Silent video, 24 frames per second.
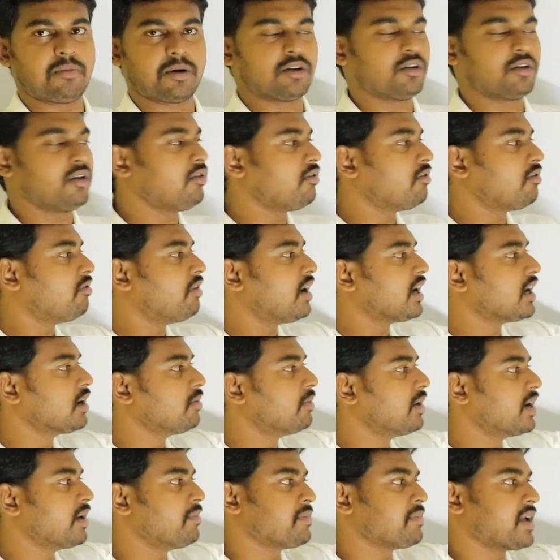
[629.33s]
பண்ணும்
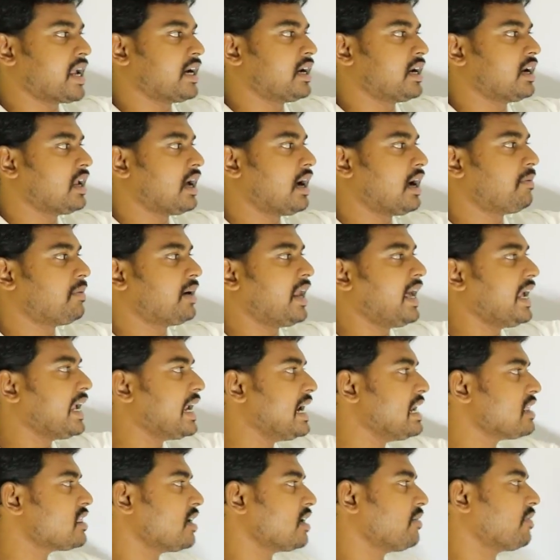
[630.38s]
வகுபடும் எண் அப்படின்னா
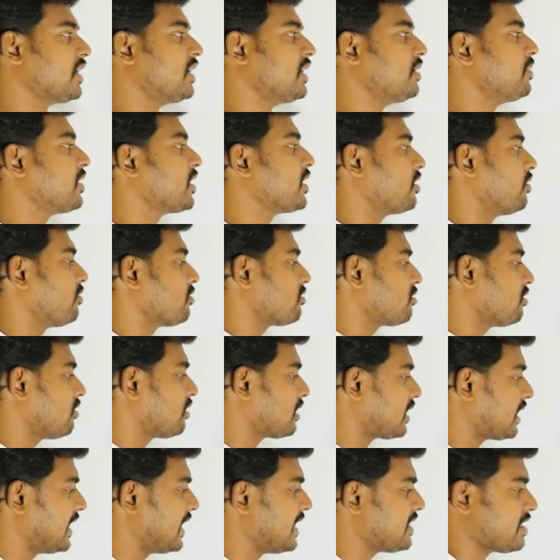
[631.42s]
எல்சிஎம் கண்டுபிடிக்கிறோம் ஸோ
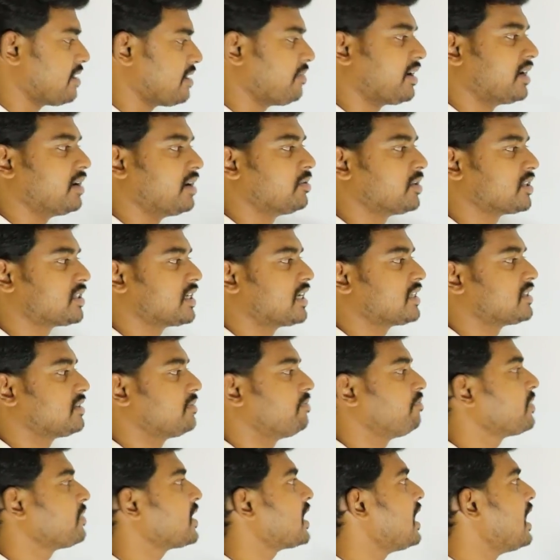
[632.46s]
எல்சிஎம் கண்டுபிடிச்சாச்சு
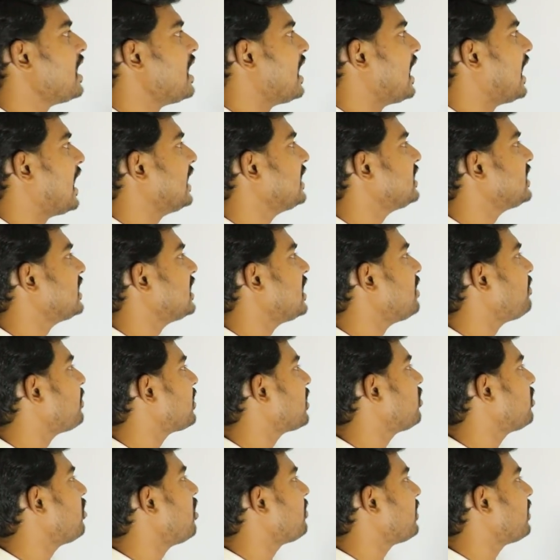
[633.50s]
அடுத்து என்ன பண்ணணும்